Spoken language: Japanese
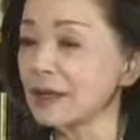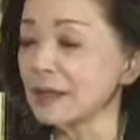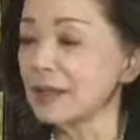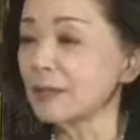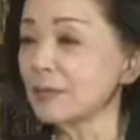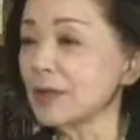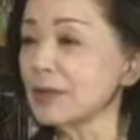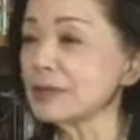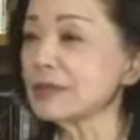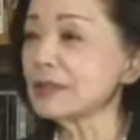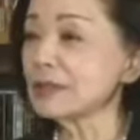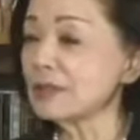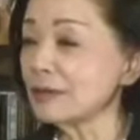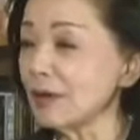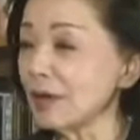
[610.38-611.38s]
でも朝
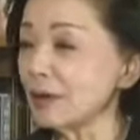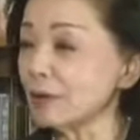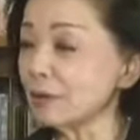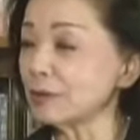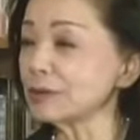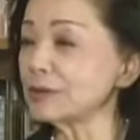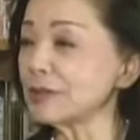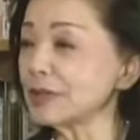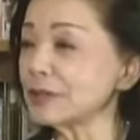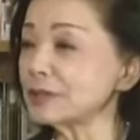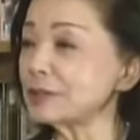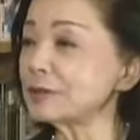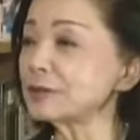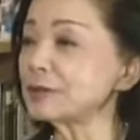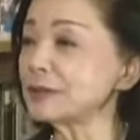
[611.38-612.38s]
日は公正
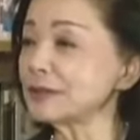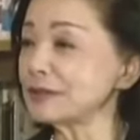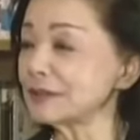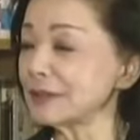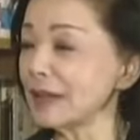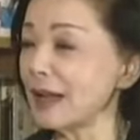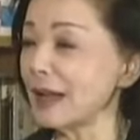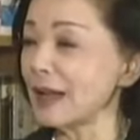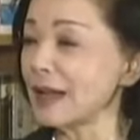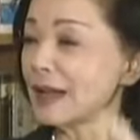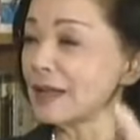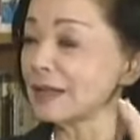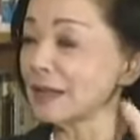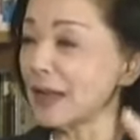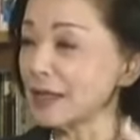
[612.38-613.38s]
中立な
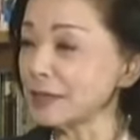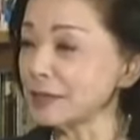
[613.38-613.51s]
客